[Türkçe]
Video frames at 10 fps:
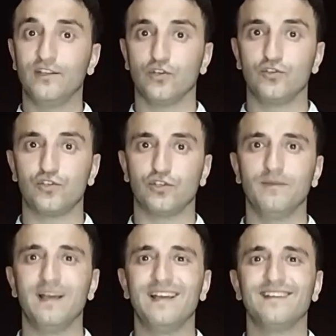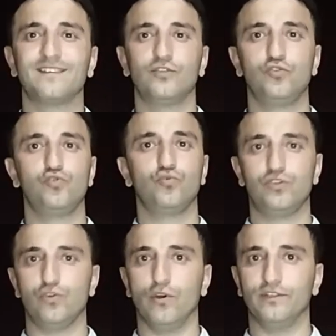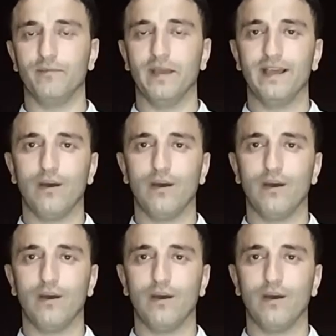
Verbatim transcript: çalıştığım satış unisi yöntemi,